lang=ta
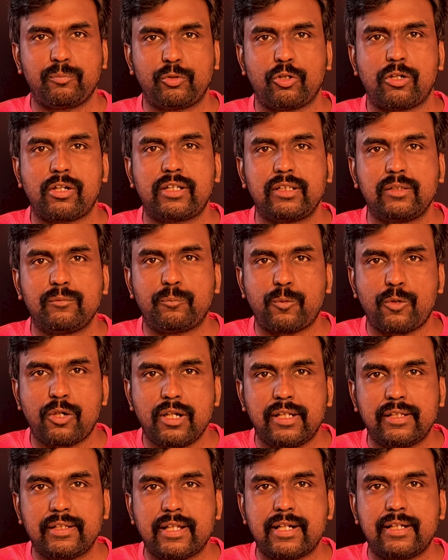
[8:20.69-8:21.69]
தொடர்ந்து
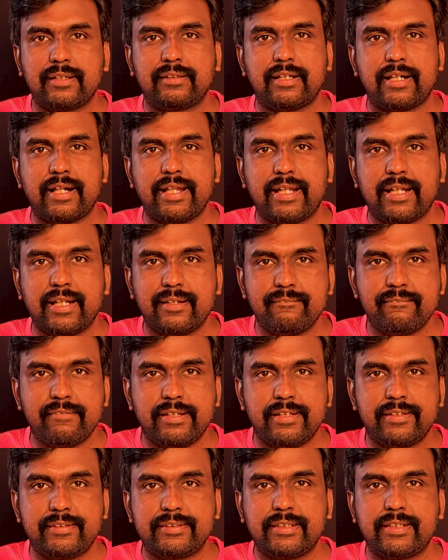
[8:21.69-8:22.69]
பொருளாதார தடைகளை
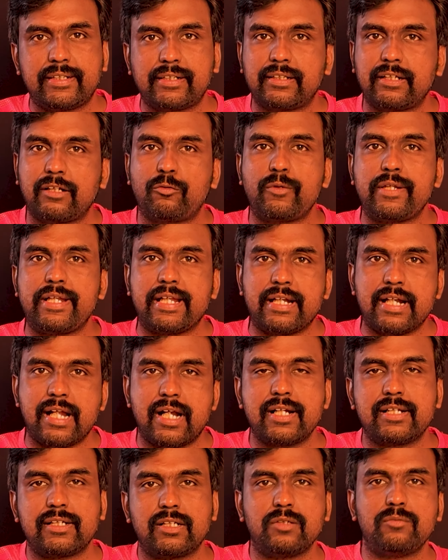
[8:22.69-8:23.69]
விதிச்சிட்டு இருக்கக்கூடிய
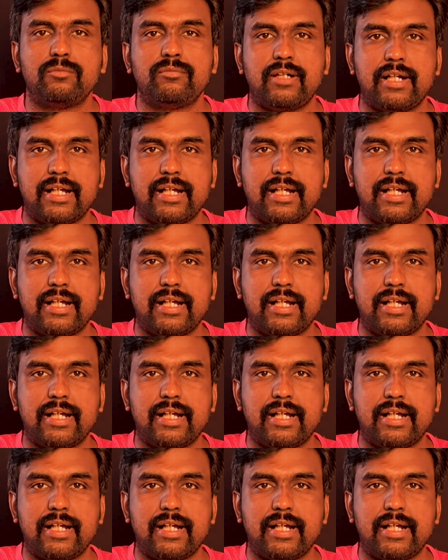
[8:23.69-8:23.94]
நாடுகளும்